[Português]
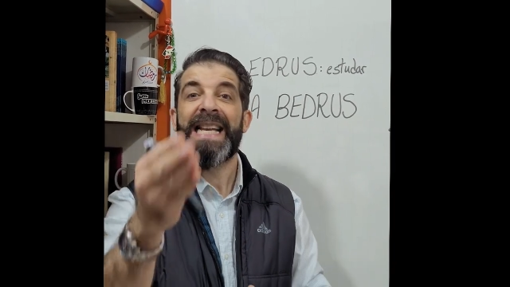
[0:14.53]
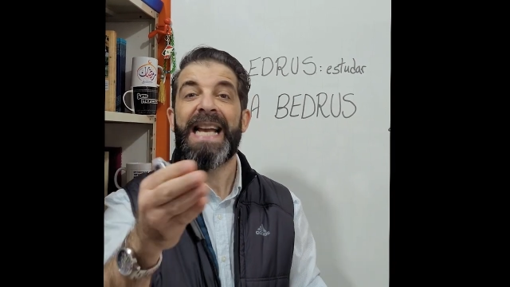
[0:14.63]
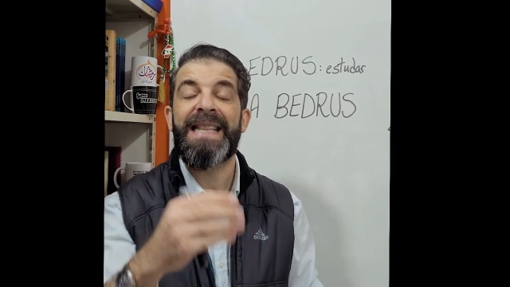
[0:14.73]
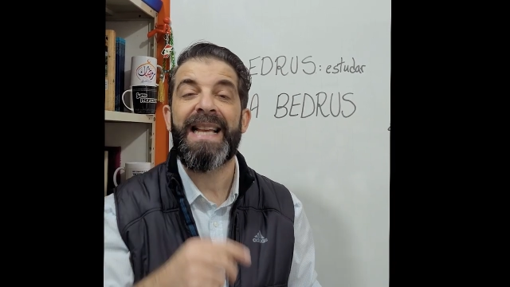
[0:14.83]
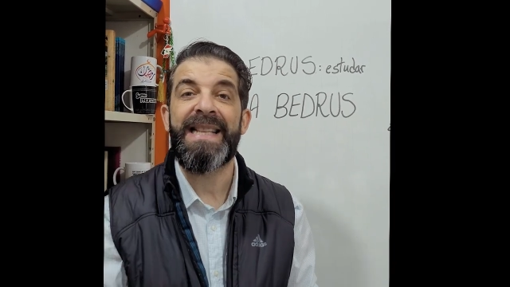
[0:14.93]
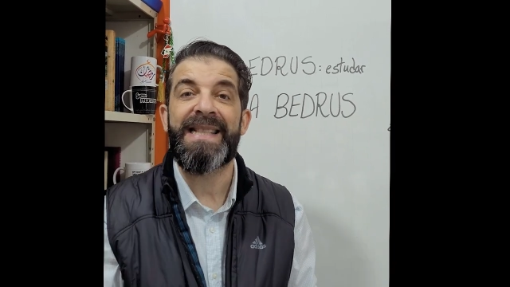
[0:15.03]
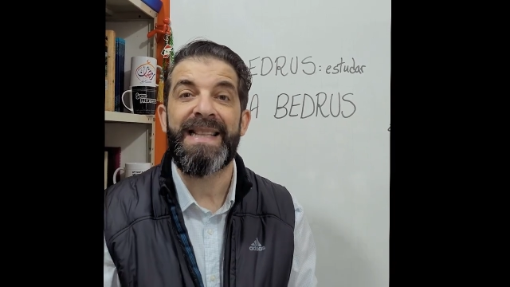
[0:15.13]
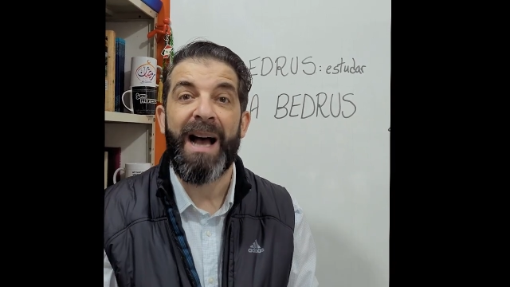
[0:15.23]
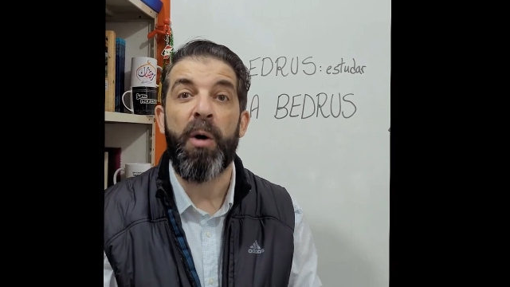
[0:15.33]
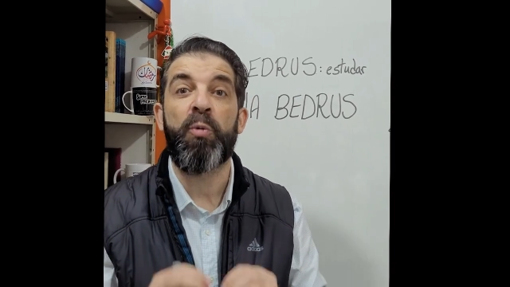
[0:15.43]
e ainda lhe
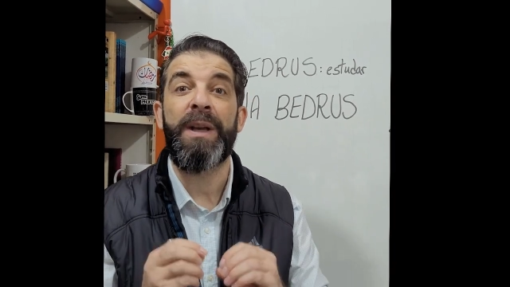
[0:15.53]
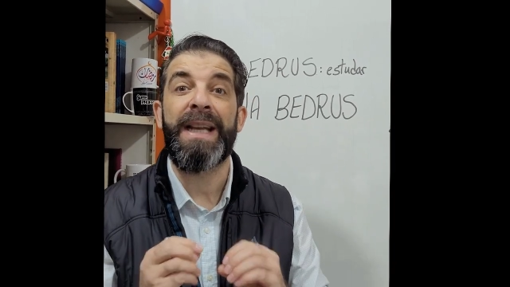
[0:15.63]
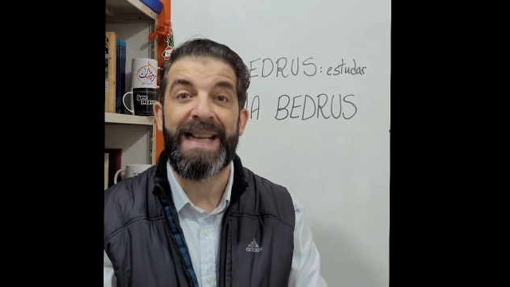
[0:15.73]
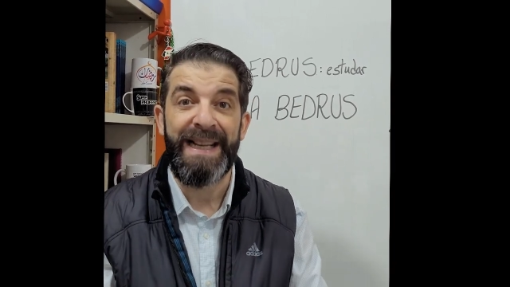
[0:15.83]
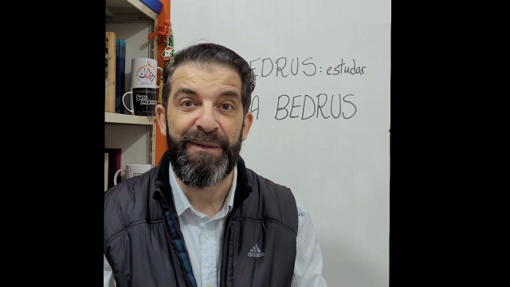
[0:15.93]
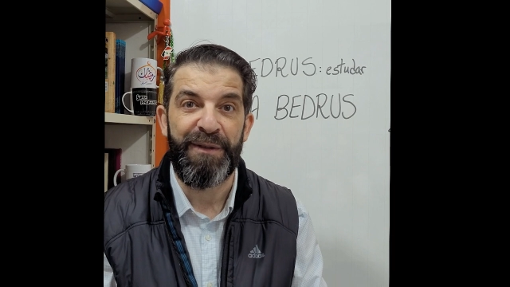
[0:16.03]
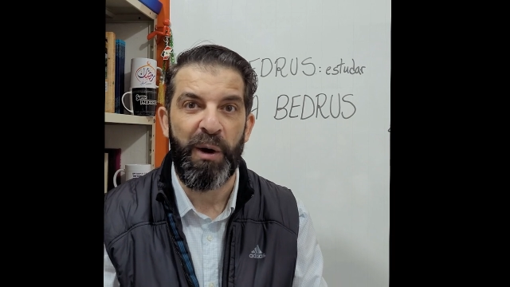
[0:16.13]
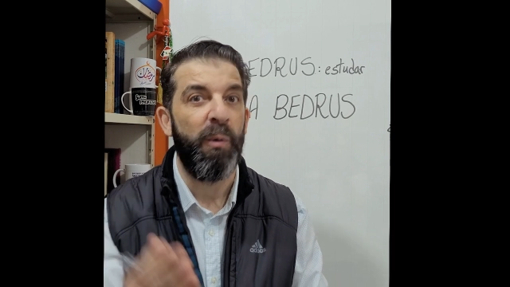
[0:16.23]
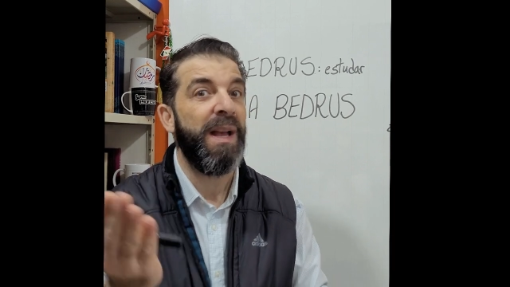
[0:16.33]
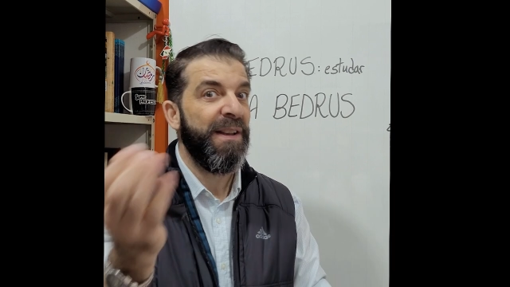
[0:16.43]
ensinar algo
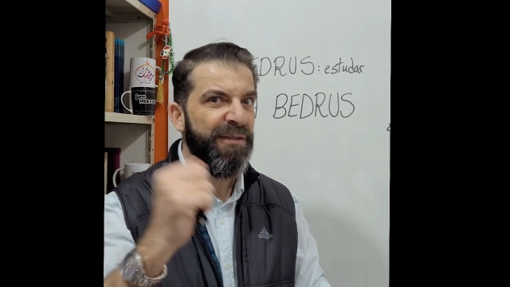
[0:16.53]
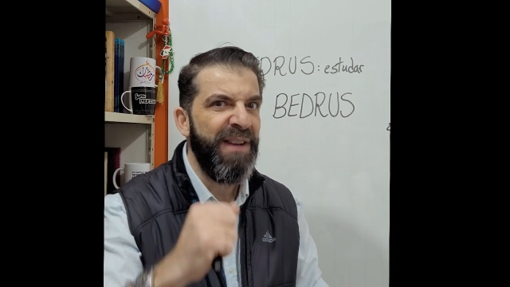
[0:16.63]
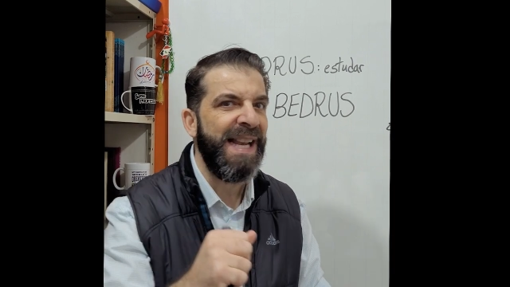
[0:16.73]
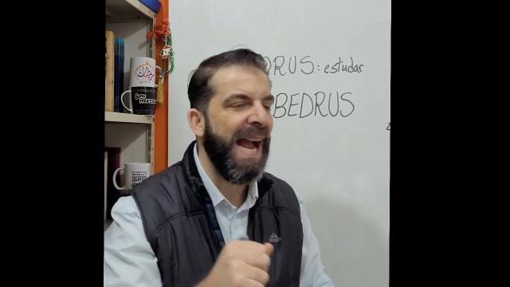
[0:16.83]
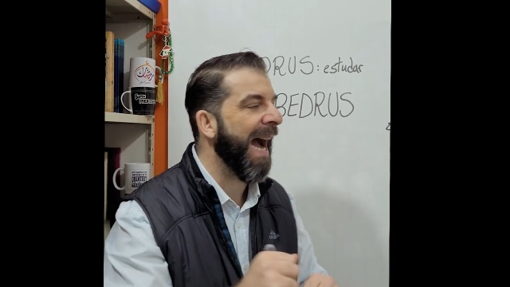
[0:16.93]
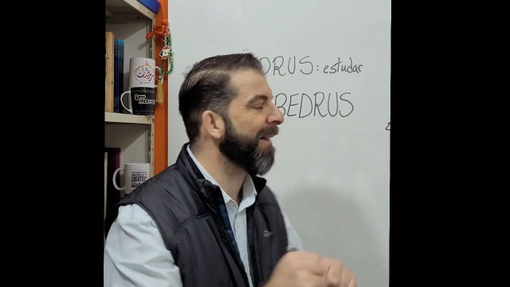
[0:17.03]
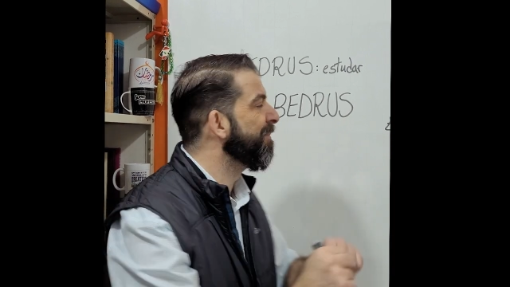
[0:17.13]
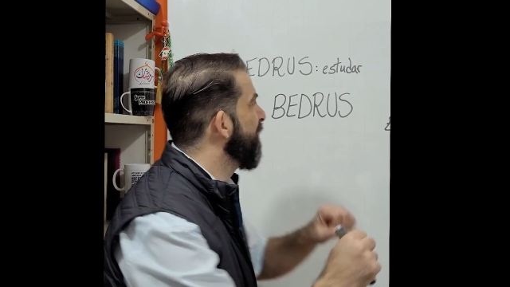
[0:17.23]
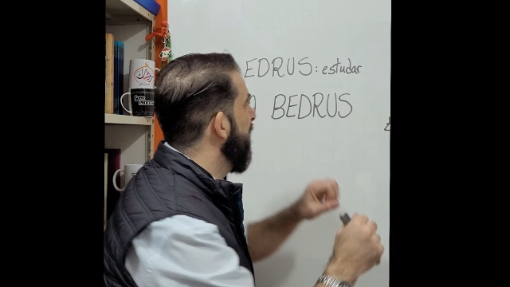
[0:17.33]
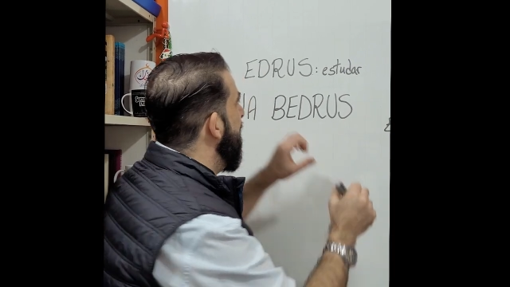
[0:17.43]
incrível. Vem cá!
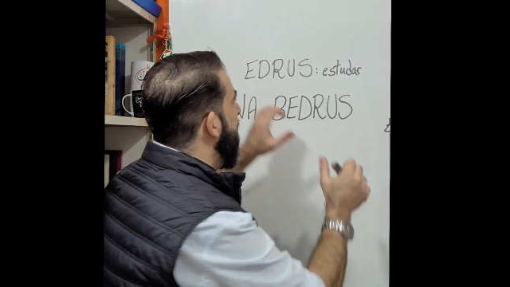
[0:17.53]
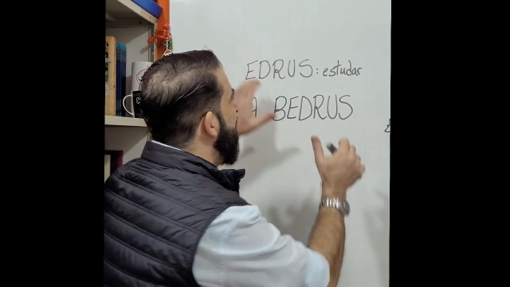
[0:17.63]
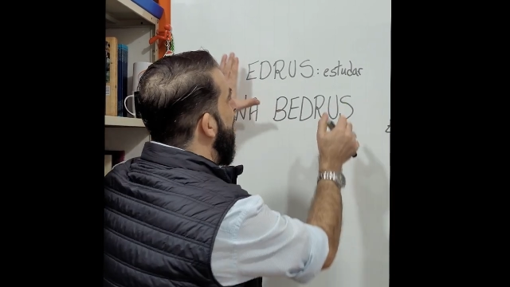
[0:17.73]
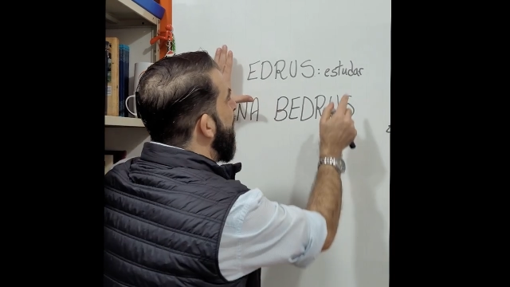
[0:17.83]
Em